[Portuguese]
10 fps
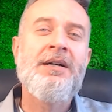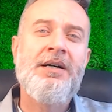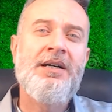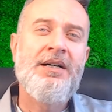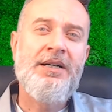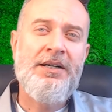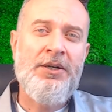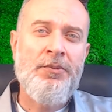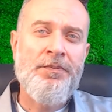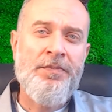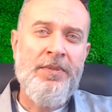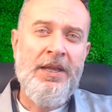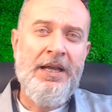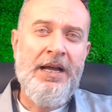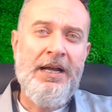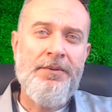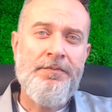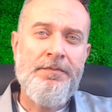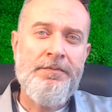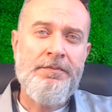Uh,
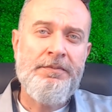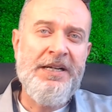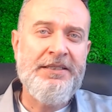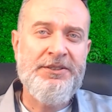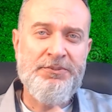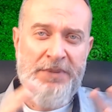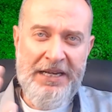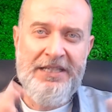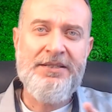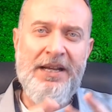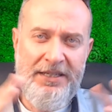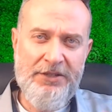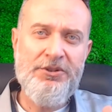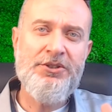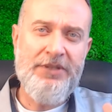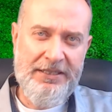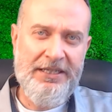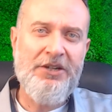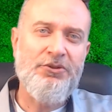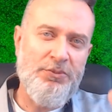mas beleza, ah não, isso está
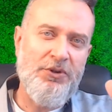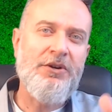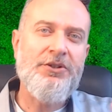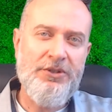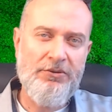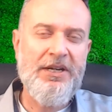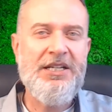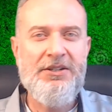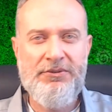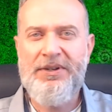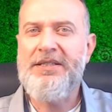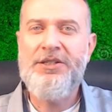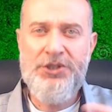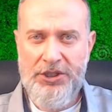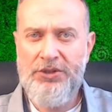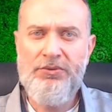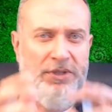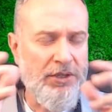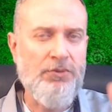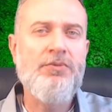certo, o meu negócio é lucrativo, faz sentido
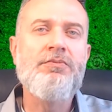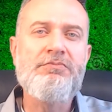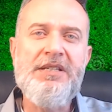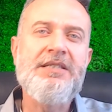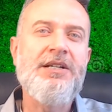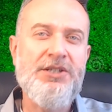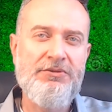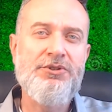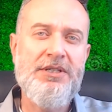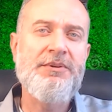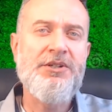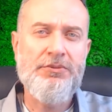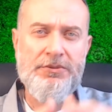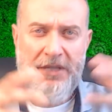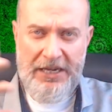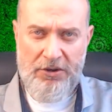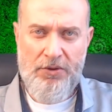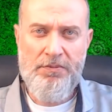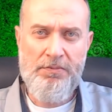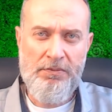e eu incentivo justamente que ele
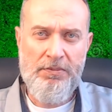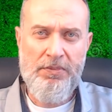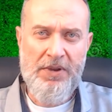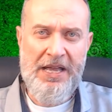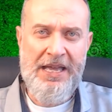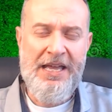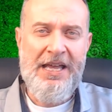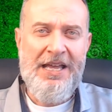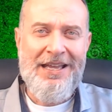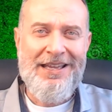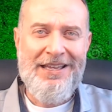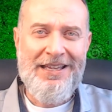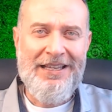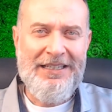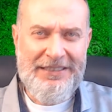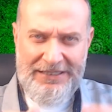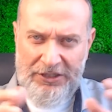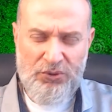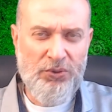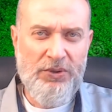é, é, lance
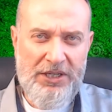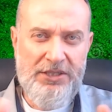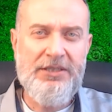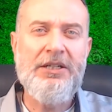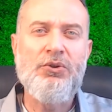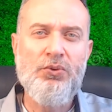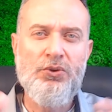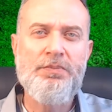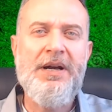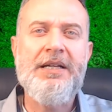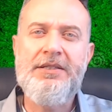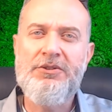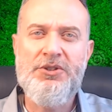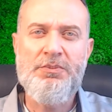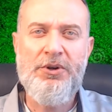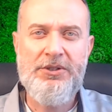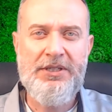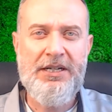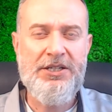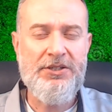tudo, registre tudo, pague seus impostos
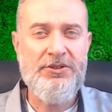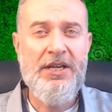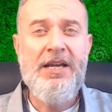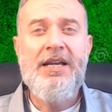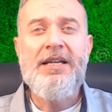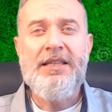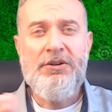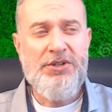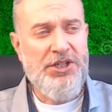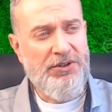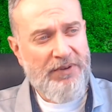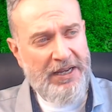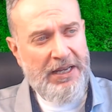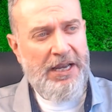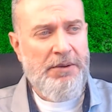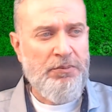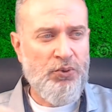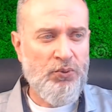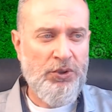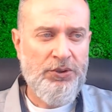certinhos. Então a gente vai para
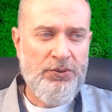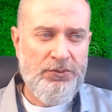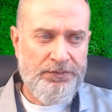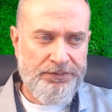um outro